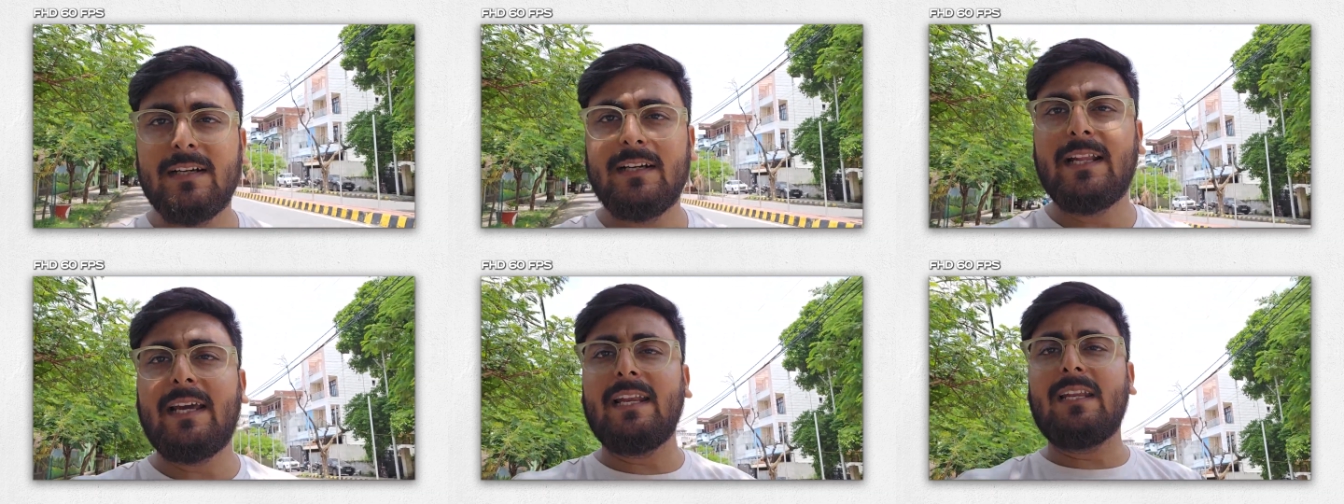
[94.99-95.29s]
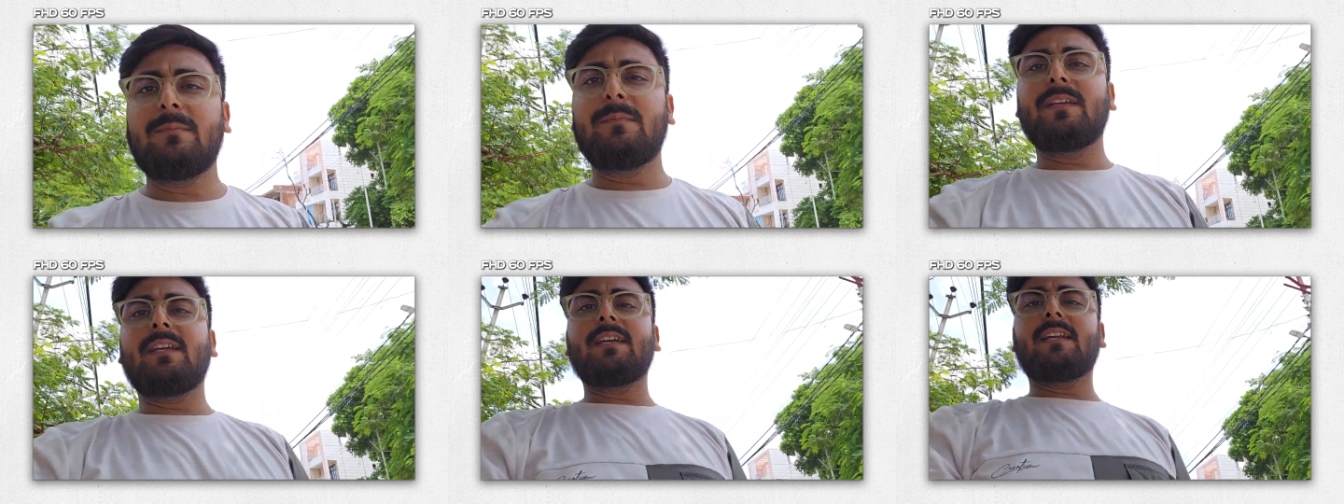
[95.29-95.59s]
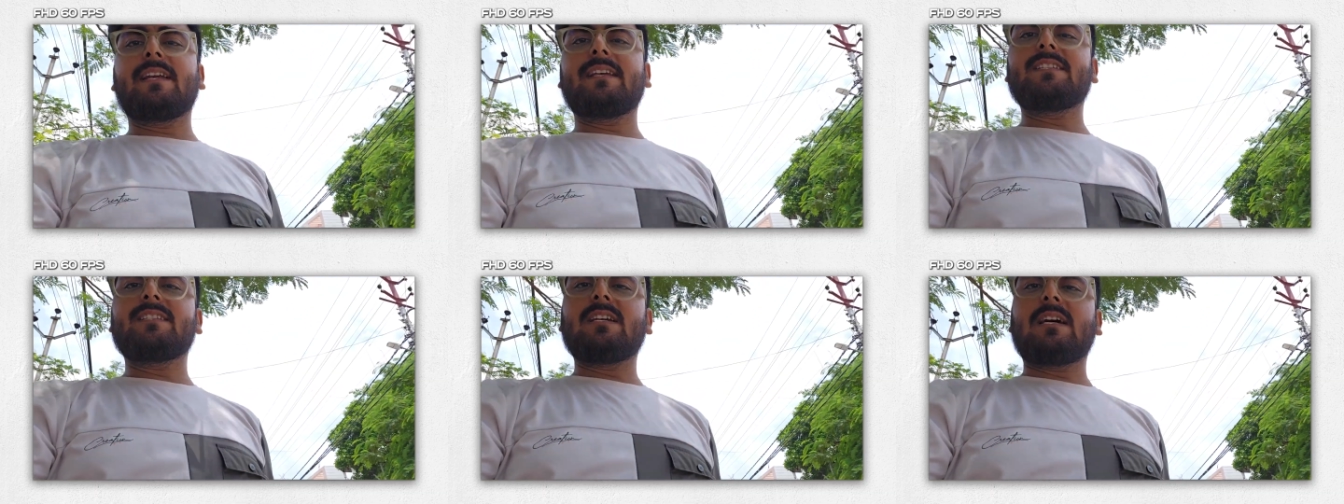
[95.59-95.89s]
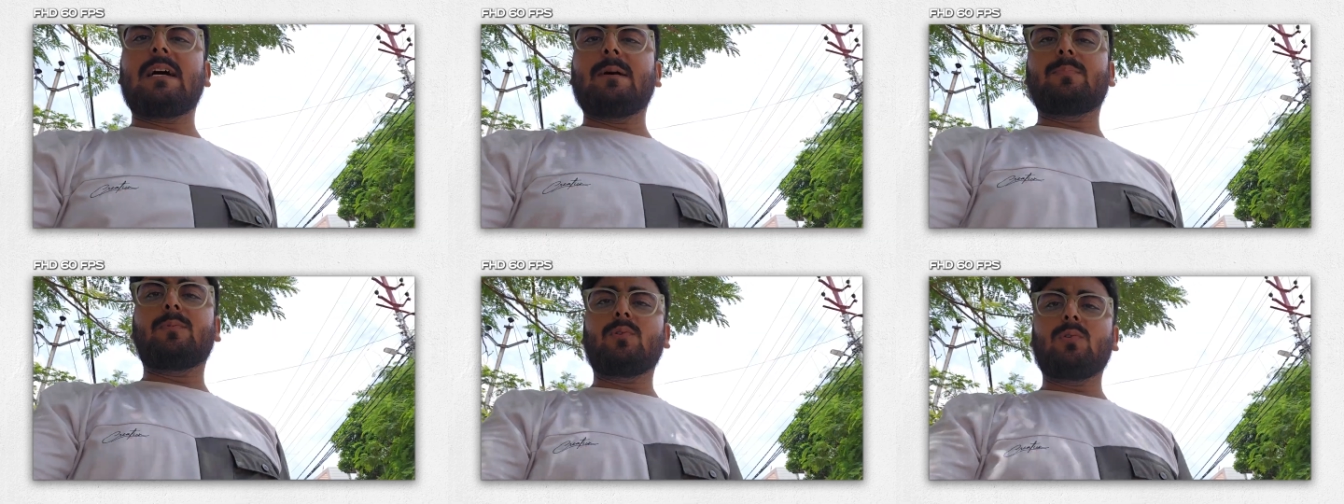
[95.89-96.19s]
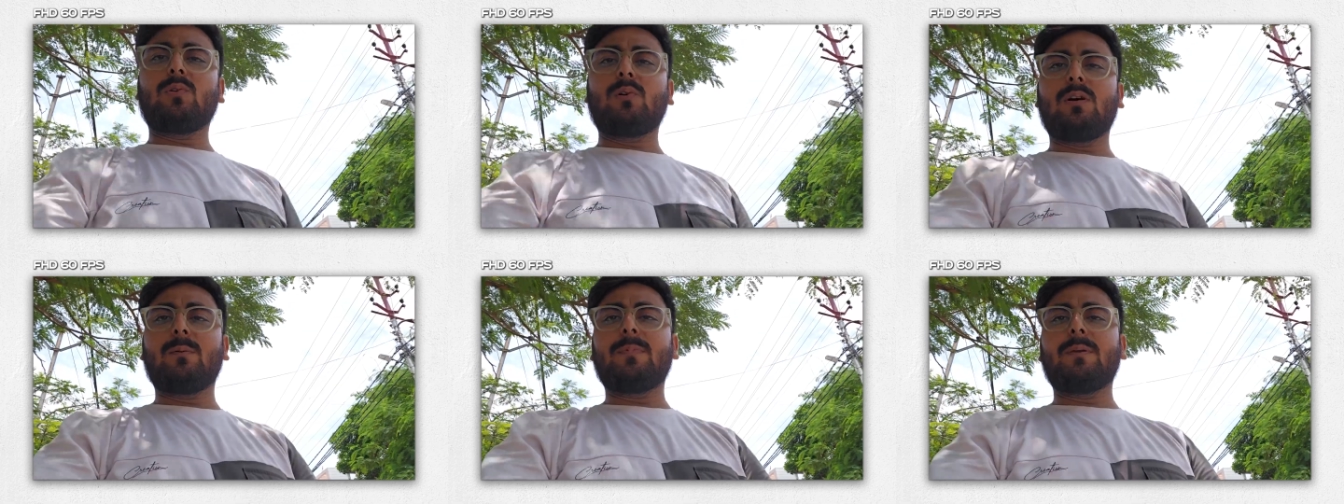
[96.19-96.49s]
डायनेमिक रेंज
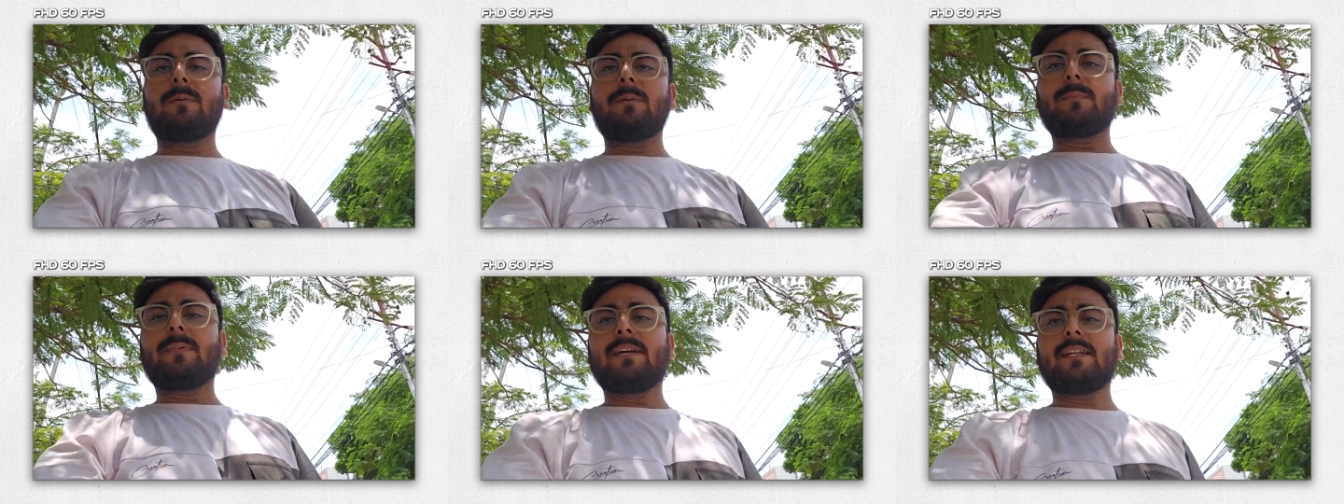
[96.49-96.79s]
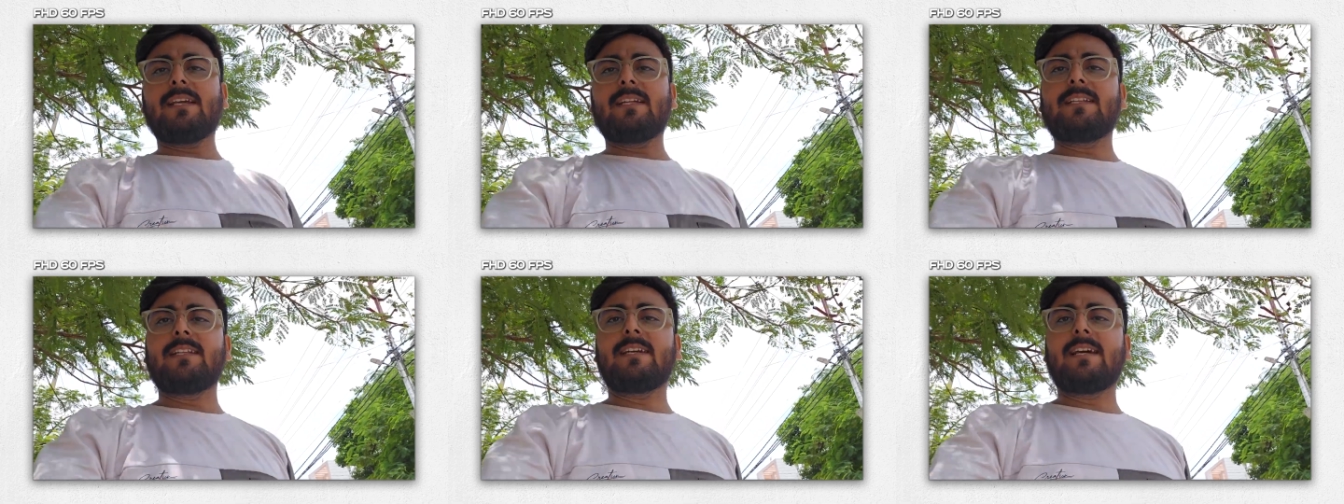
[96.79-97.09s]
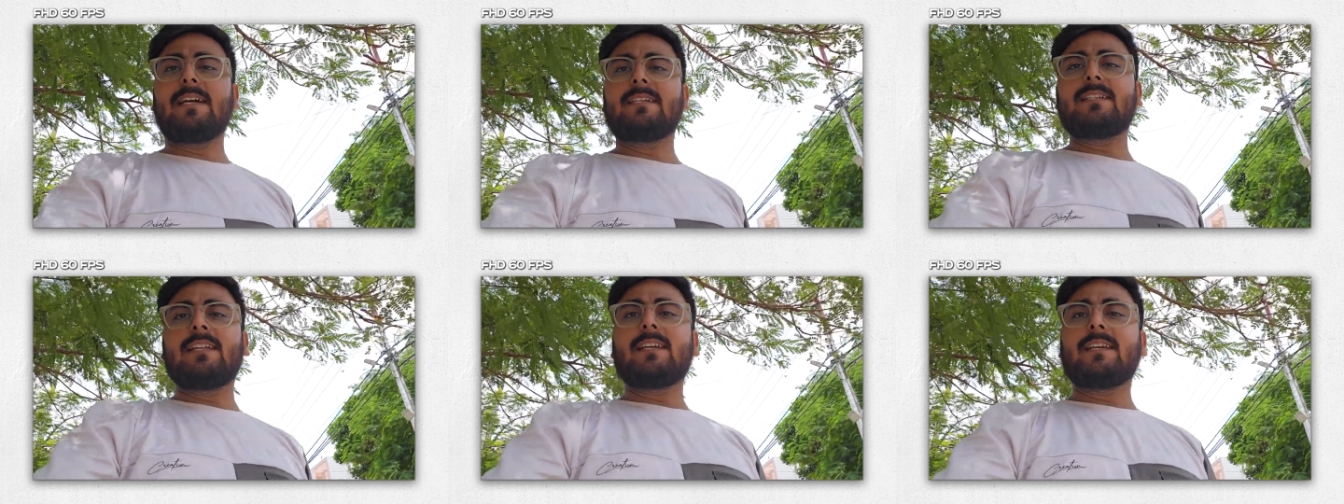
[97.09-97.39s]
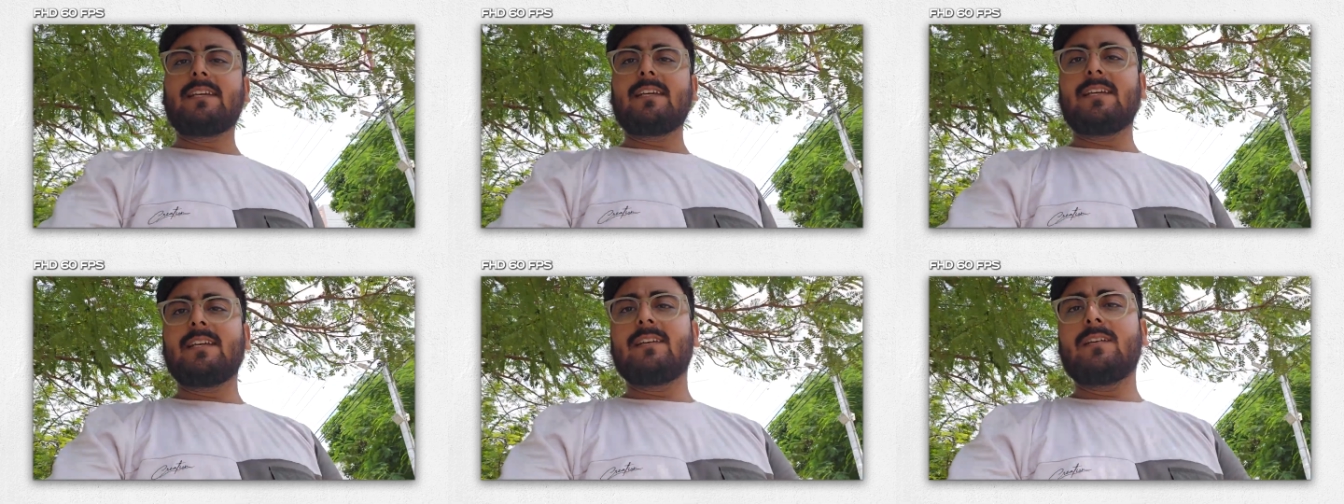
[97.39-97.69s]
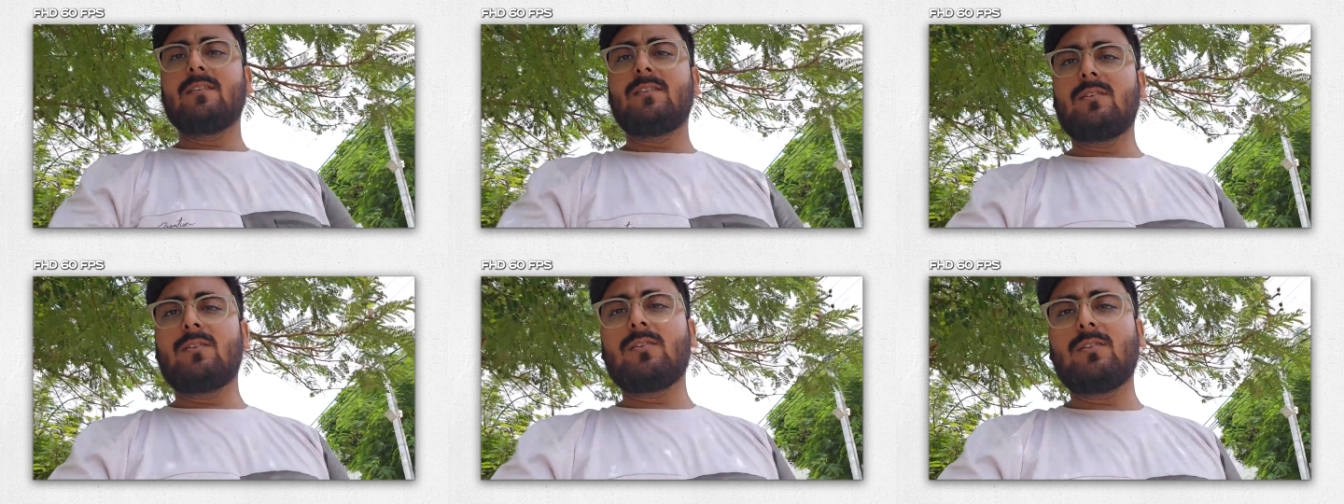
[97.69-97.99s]
आपको अभी भी बढ़िया दिखाई देगी
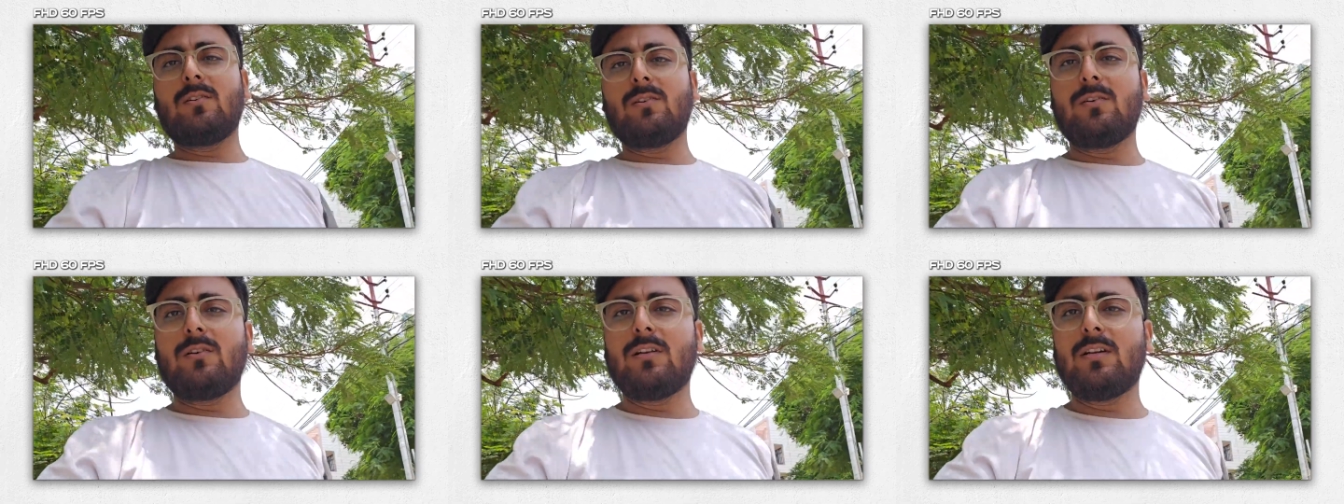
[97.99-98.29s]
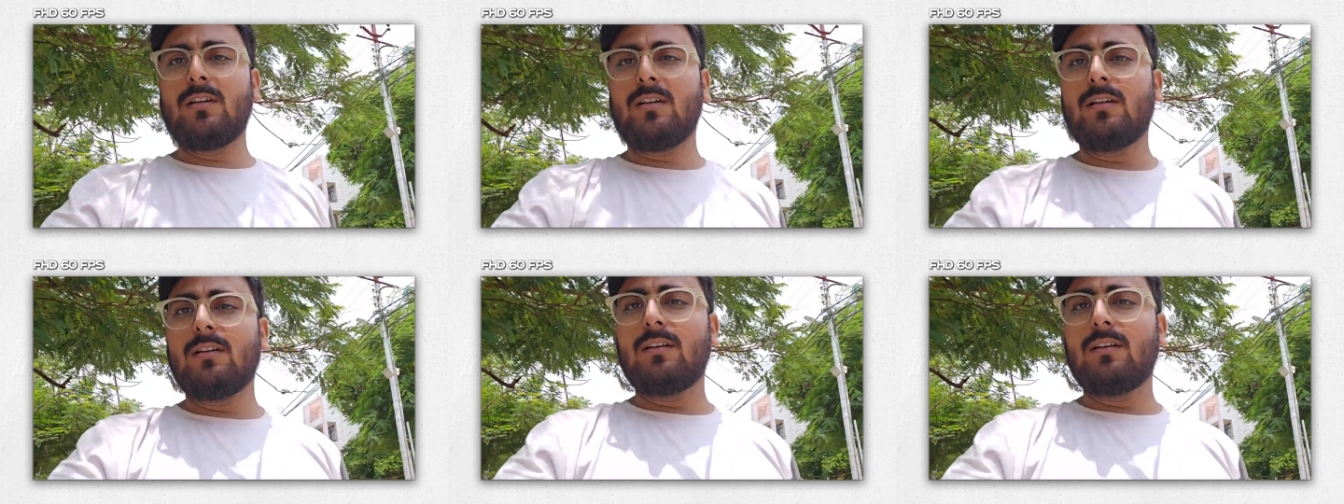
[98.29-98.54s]
और